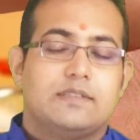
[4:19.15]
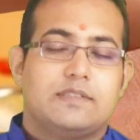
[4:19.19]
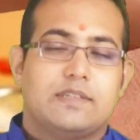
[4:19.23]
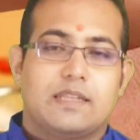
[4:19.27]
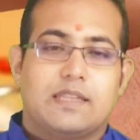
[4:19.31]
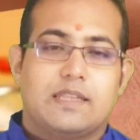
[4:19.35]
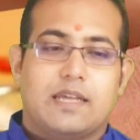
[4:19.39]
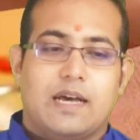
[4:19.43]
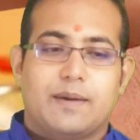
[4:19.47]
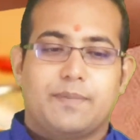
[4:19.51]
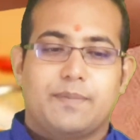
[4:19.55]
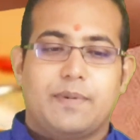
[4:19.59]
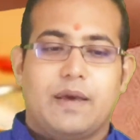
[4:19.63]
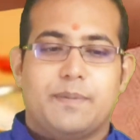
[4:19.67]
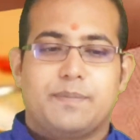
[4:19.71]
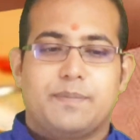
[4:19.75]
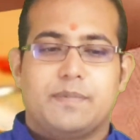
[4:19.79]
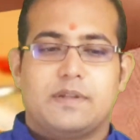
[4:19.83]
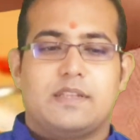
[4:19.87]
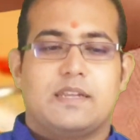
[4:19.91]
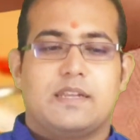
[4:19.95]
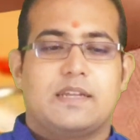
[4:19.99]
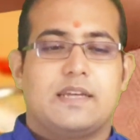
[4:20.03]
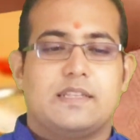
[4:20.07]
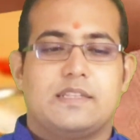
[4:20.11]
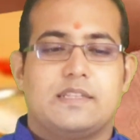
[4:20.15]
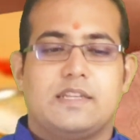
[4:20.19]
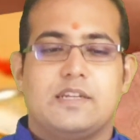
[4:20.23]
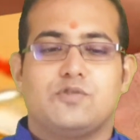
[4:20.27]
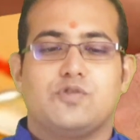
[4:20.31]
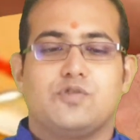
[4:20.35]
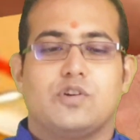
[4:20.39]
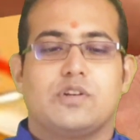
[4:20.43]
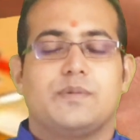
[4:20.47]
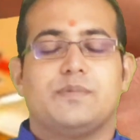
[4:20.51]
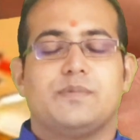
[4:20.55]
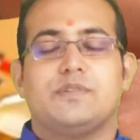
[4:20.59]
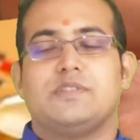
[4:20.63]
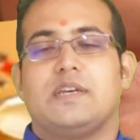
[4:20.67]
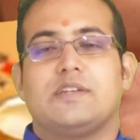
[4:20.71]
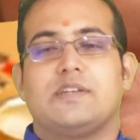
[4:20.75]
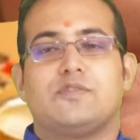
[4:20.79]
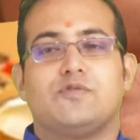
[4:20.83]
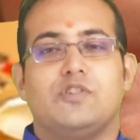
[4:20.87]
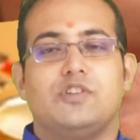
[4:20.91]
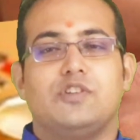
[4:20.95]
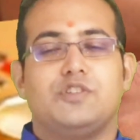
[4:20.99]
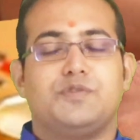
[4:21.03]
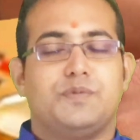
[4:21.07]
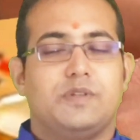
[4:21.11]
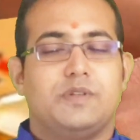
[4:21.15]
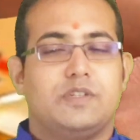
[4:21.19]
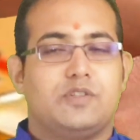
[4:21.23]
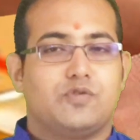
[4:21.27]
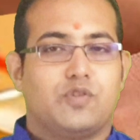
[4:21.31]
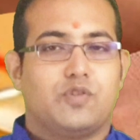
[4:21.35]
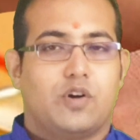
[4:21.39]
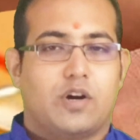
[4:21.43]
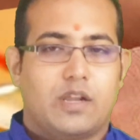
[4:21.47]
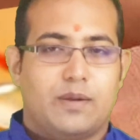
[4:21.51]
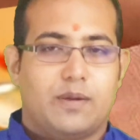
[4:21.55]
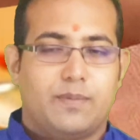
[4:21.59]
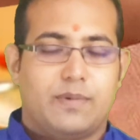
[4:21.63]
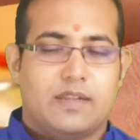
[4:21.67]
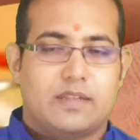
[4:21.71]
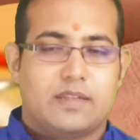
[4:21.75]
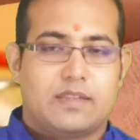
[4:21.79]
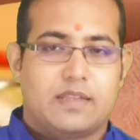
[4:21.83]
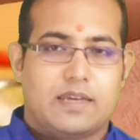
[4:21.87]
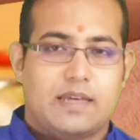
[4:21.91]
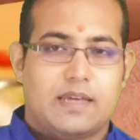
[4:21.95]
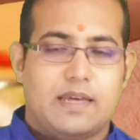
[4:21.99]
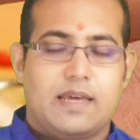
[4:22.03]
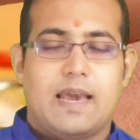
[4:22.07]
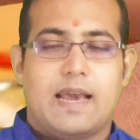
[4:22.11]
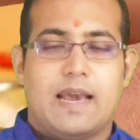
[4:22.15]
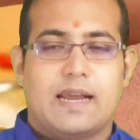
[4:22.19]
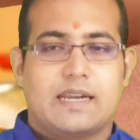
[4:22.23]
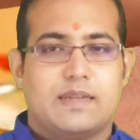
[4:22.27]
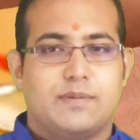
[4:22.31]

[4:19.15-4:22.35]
যা থাকবে আপনাদের ক্ষেত্রে ছটা বেজে একচল্লিশ মিনিট সকালবেলা থেকে